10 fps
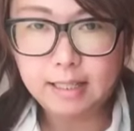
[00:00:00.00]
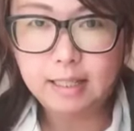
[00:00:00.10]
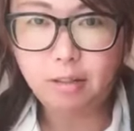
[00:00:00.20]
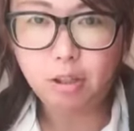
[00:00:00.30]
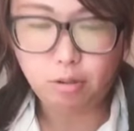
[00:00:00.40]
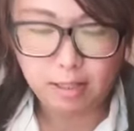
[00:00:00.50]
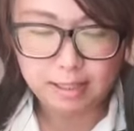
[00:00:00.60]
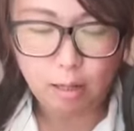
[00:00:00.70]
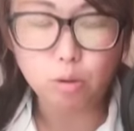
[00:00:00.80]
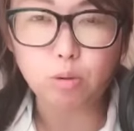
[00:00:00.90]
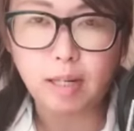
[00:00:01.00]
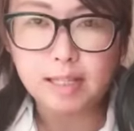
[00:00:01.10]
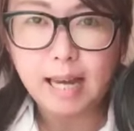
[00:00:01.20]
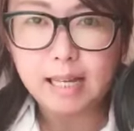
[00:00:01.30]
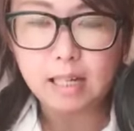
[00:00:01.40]
是你会觉得胶水
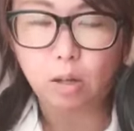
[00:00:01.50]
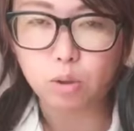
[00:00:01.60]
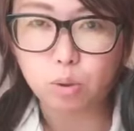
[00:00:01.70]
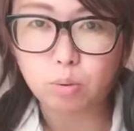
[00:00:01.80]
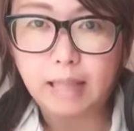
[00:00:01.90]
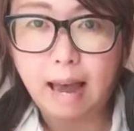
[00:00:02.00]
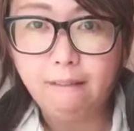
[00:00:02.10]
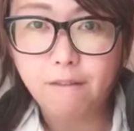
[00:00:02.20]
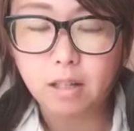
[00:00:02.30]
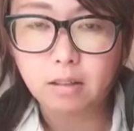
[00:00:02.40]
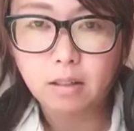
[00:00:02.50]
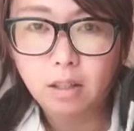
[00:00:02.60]
加小苏打粉